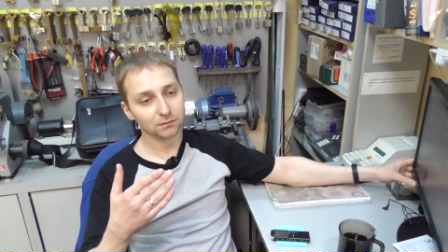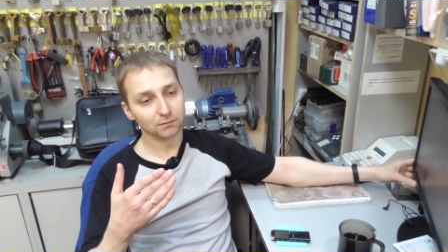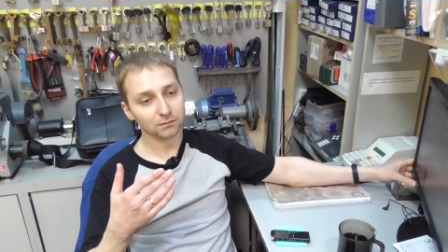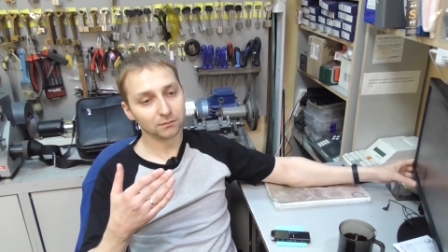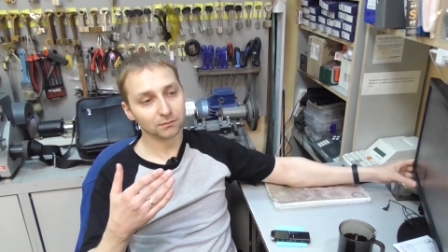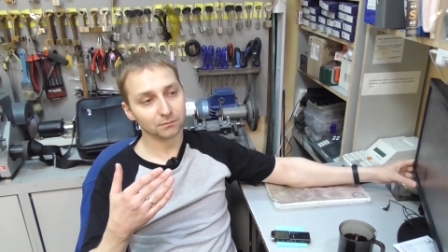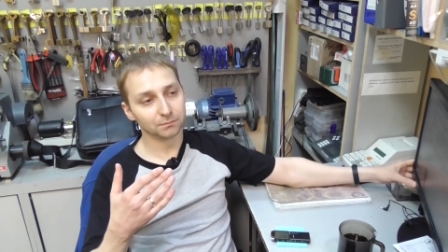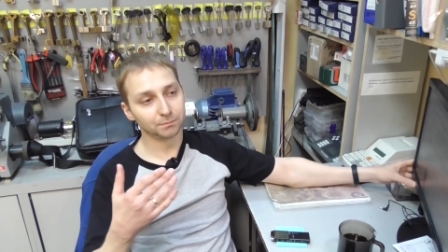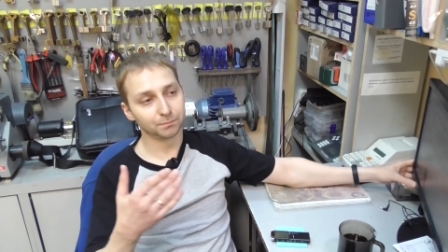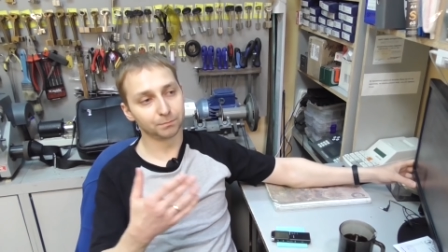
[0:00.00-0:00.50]

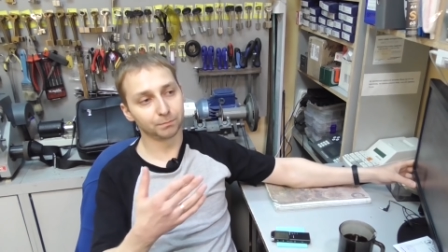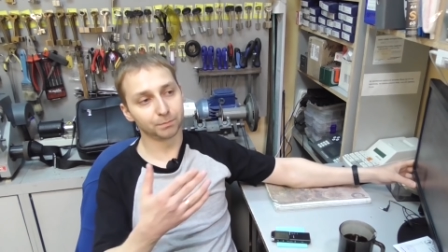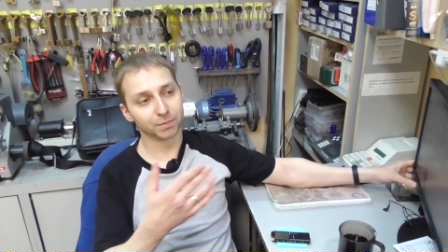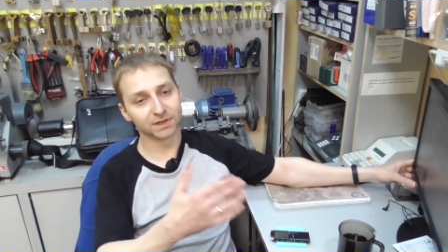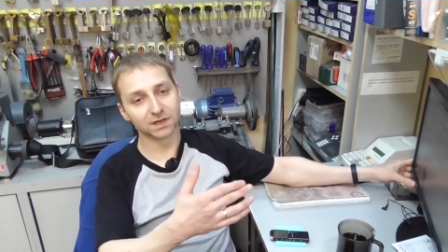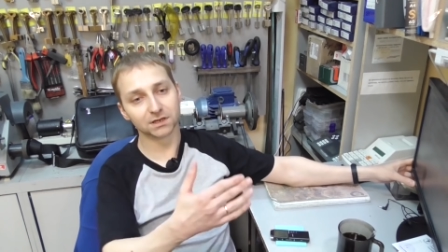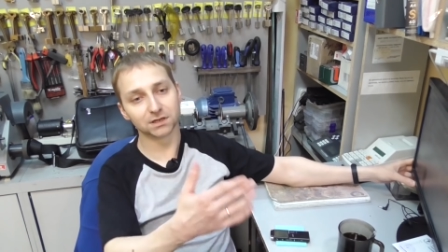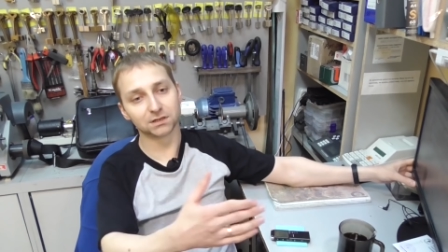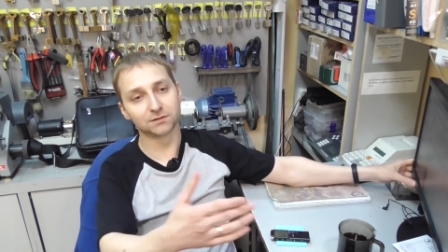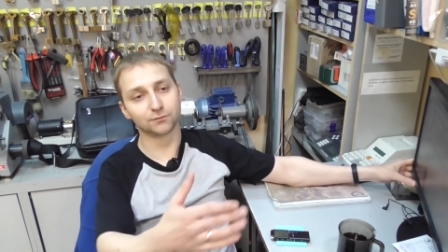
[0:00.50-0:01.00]
э,
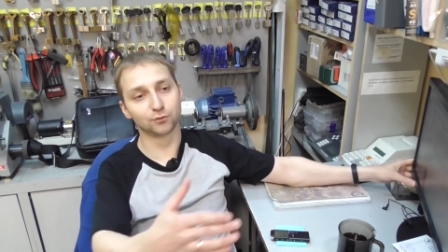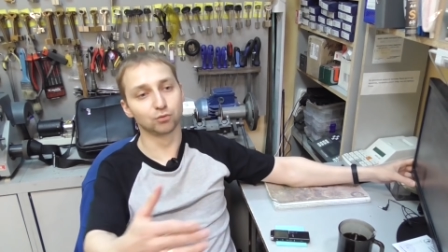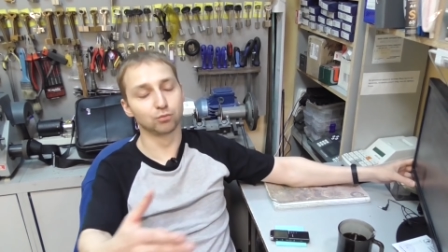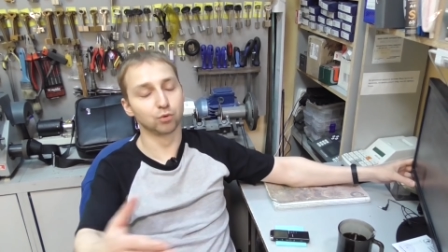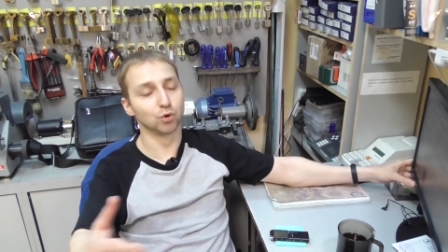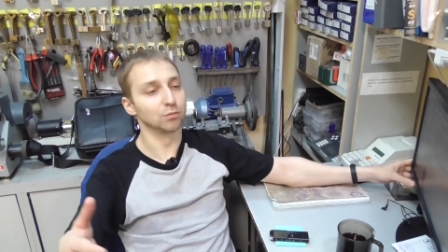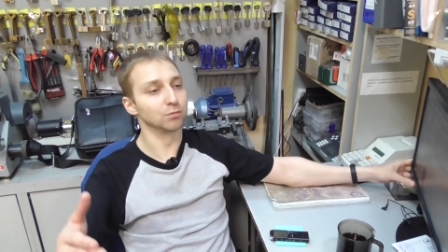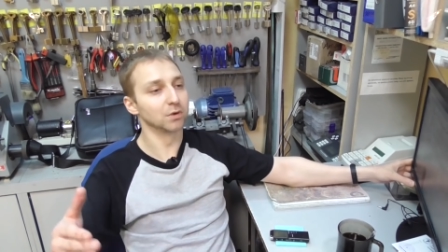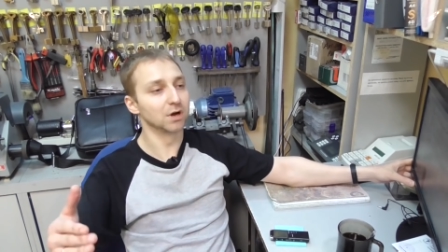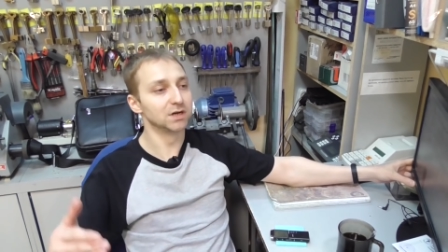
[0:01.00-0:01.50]
Подойдите в
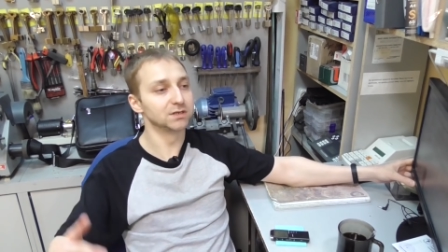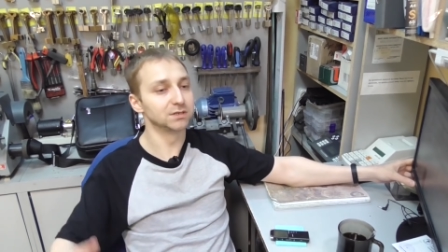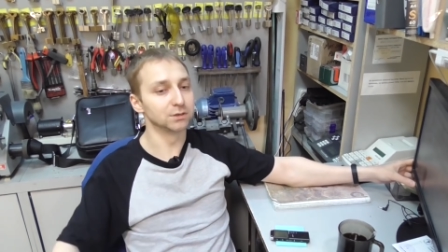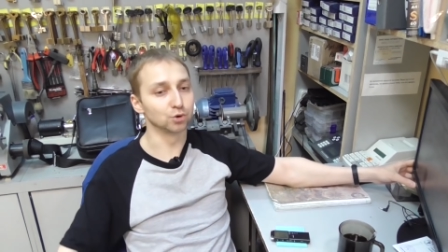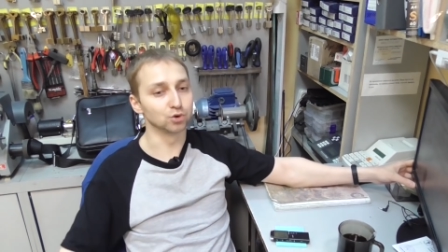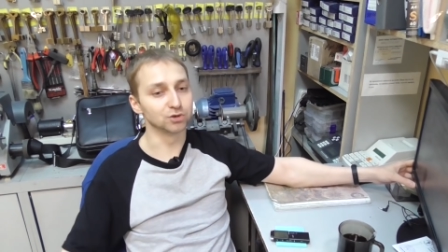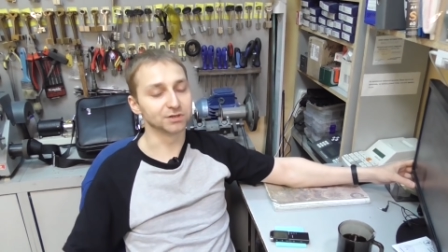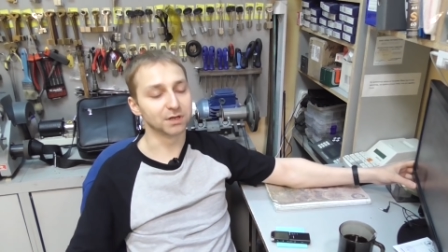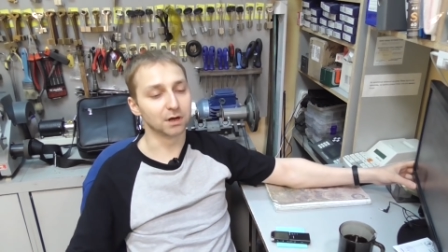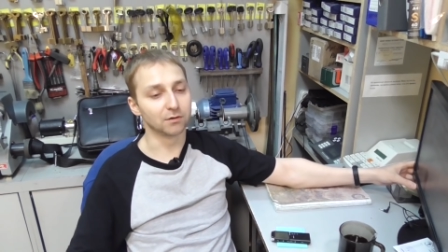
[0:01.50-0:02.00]
любой магазин
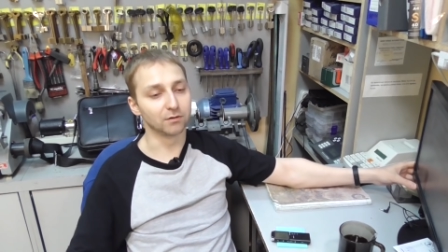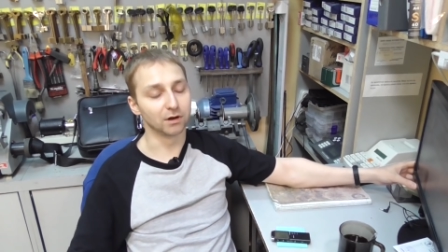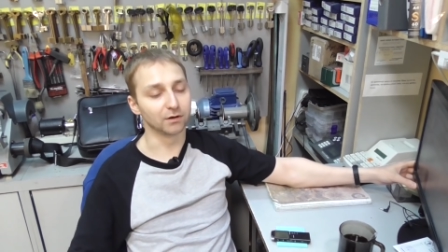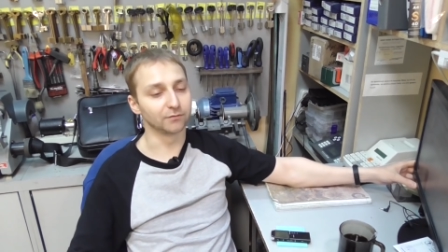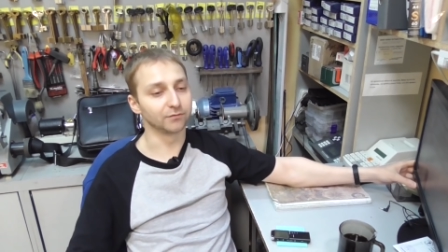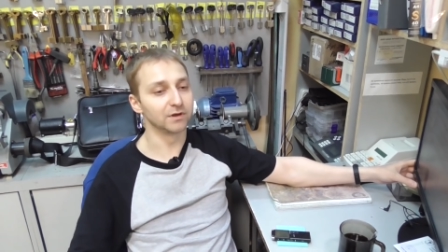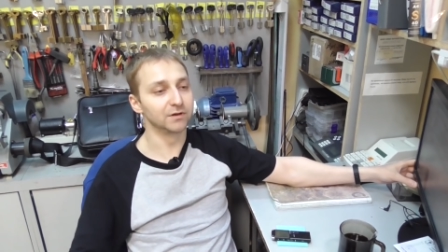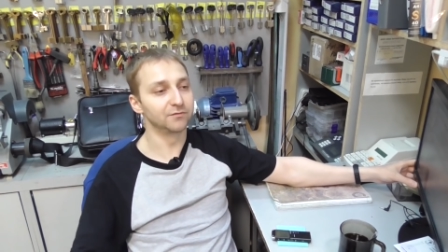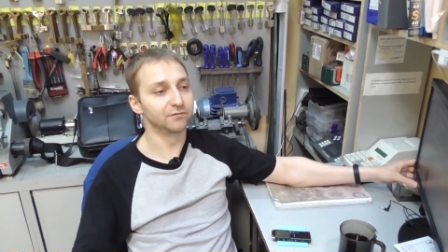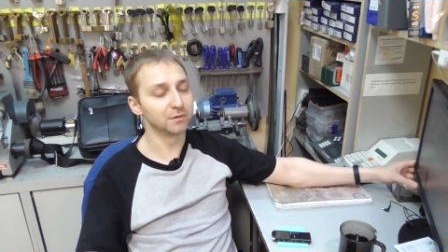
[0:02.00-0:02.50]

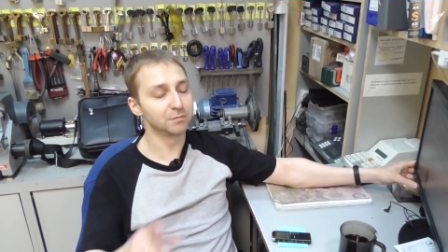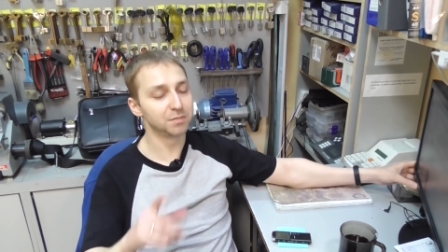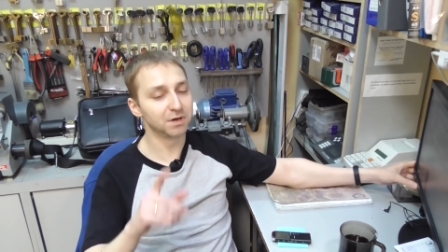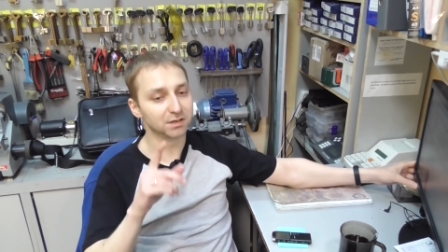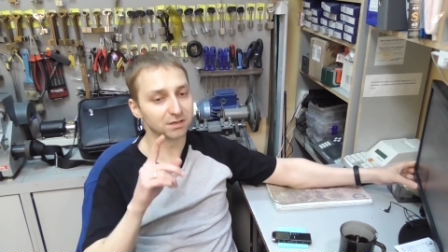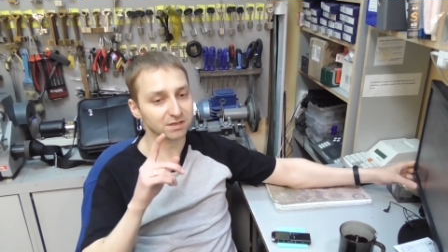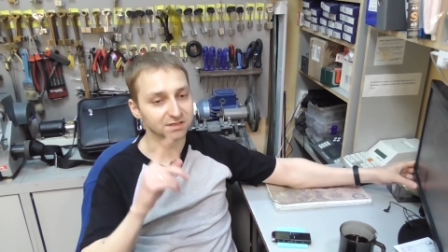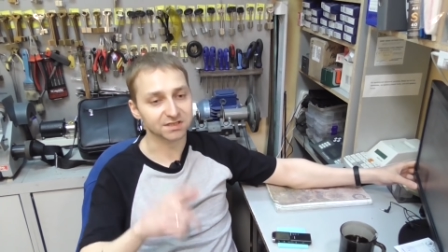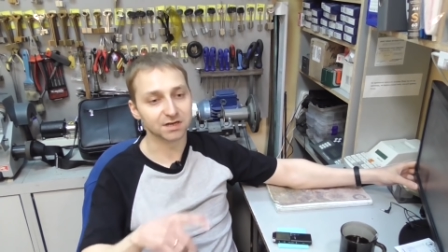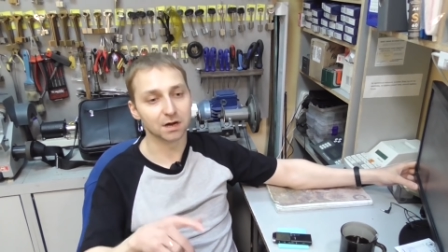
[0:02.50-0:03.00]
хостоваров и
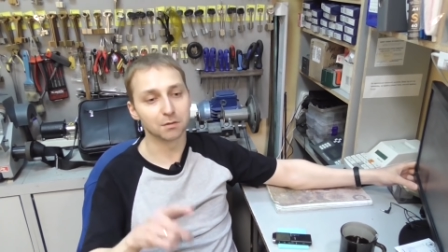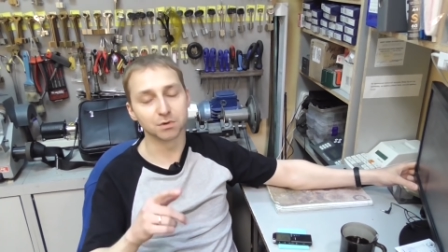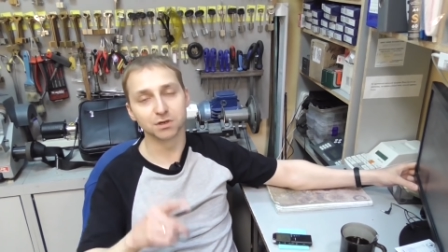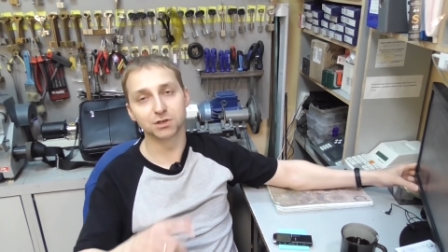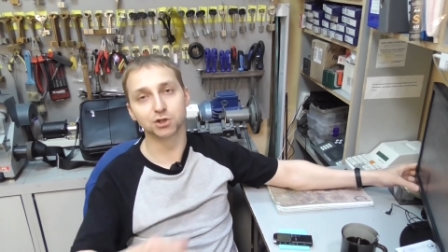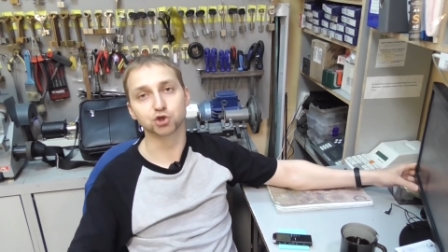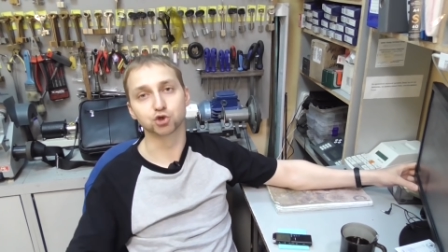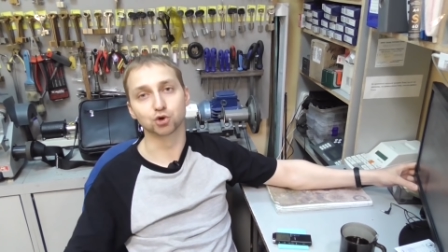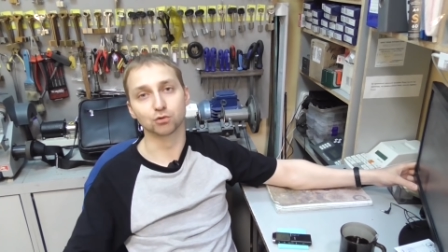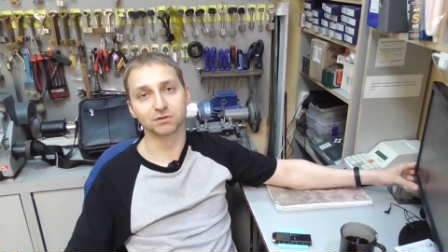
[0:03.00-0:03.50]
выберите
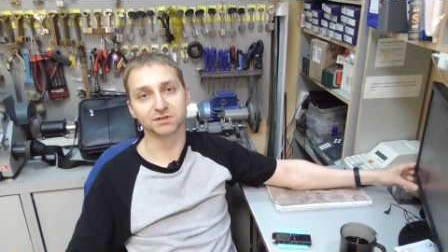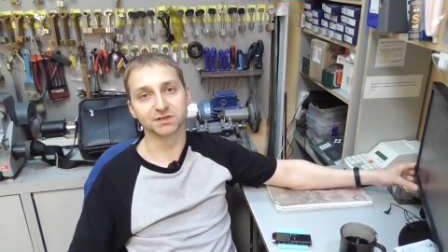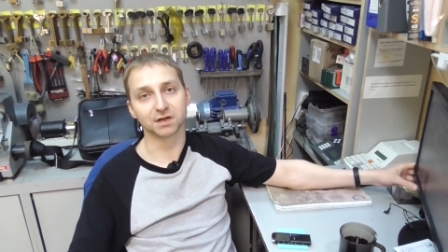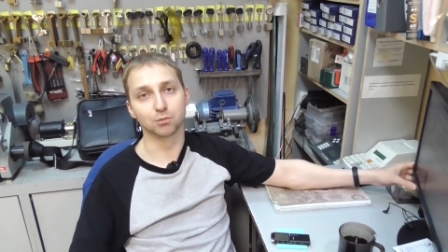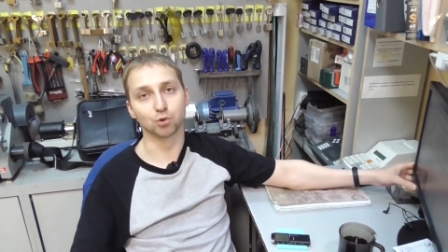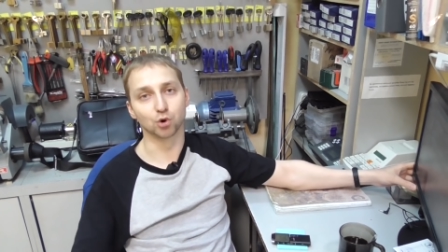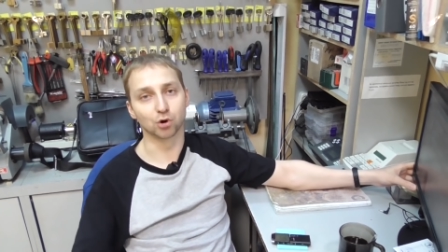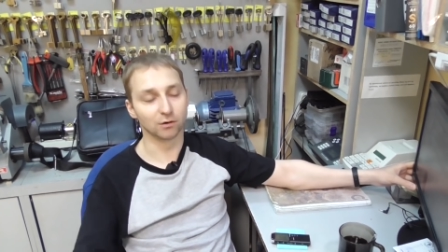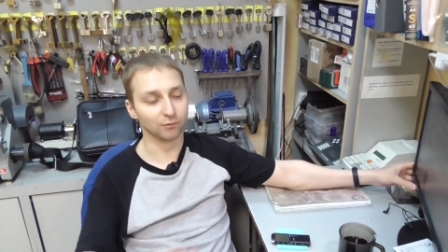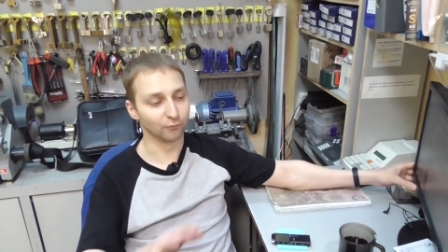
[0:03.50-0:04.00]
самый дешевый
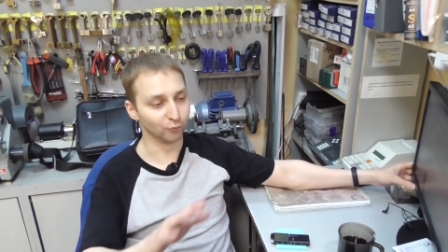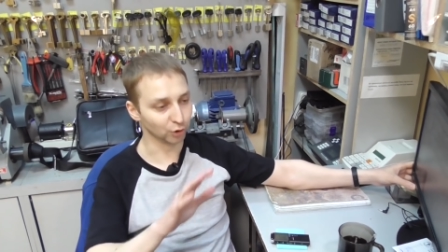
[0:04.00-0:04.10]
замок.